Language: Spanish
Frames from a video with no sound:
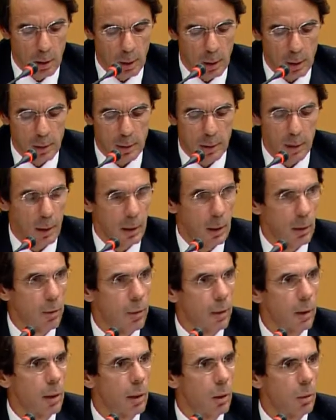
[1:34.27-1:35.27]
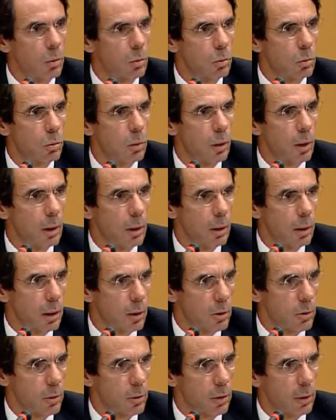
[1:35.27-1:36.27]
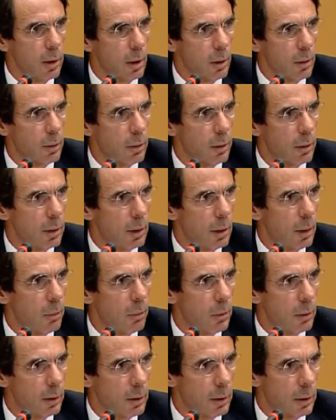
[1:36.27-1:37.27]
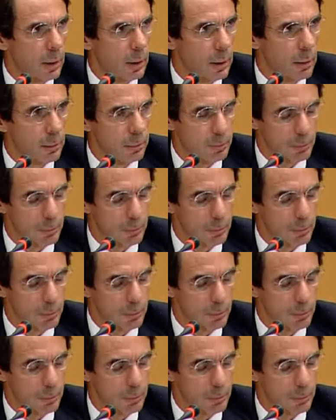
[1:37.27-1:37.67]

hasta alcanzar la cultura, la sociedad y la política.